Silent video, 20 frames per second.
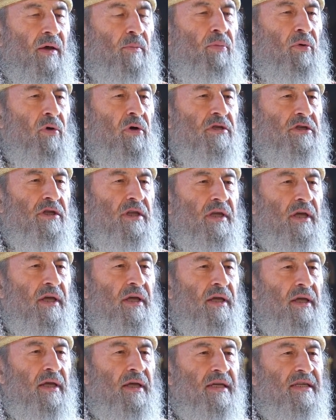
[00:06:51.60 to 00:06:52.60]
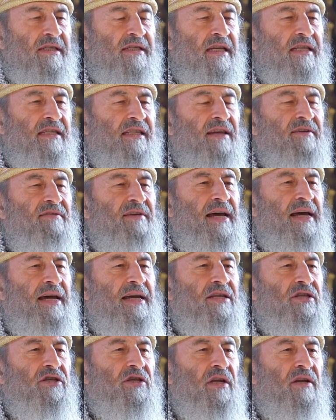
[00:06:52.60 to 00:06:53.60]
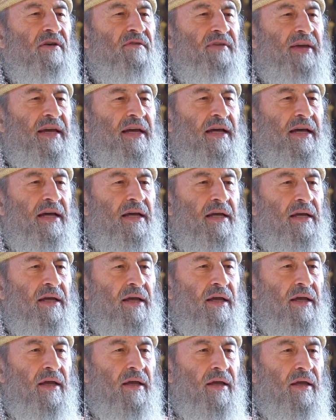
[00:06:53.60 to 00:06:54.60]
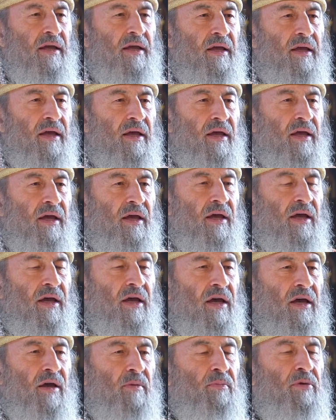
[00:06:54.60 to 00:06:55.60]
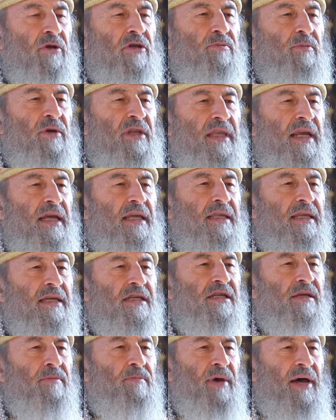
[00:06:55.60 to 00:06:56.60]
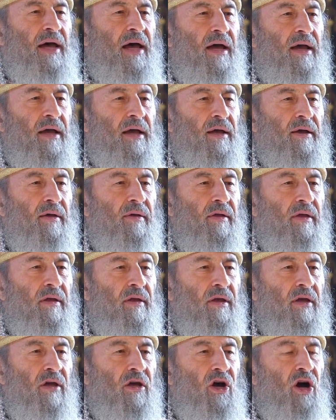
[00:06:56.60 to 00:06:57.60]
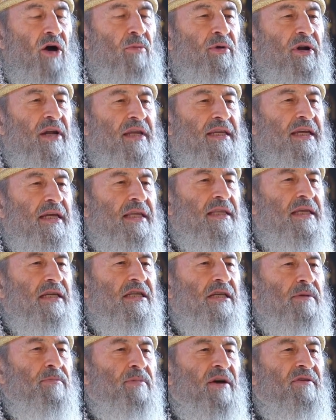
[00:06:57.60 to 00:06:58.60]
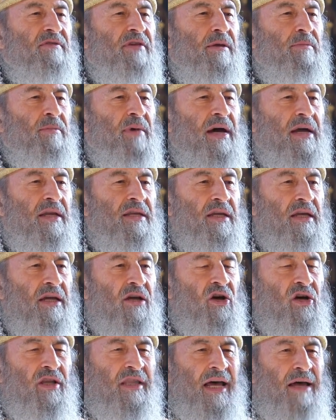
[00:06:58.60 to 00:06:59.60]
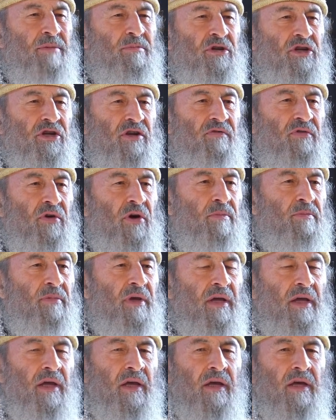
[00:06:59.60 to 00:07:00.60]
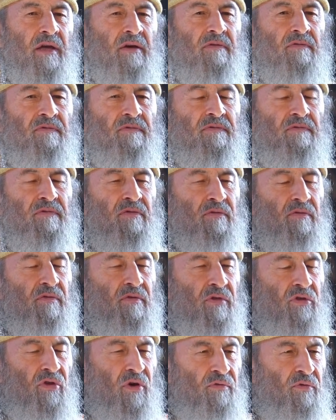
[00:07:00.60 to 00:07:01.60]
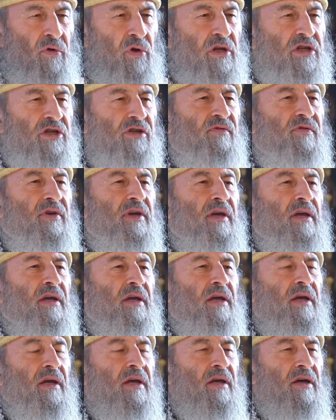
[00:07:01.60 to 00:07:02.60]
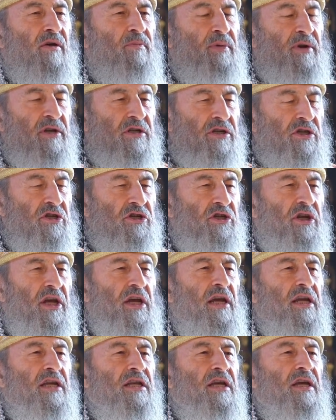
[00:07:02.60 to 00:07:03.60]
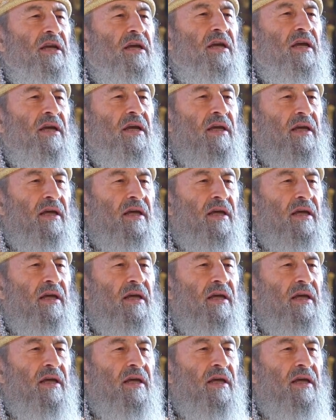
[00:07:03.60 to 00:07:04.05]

Пост заставляет человека посмотреть на себя, обратить на себя внимание. Когда мы живем в довольстве, в пресыщении,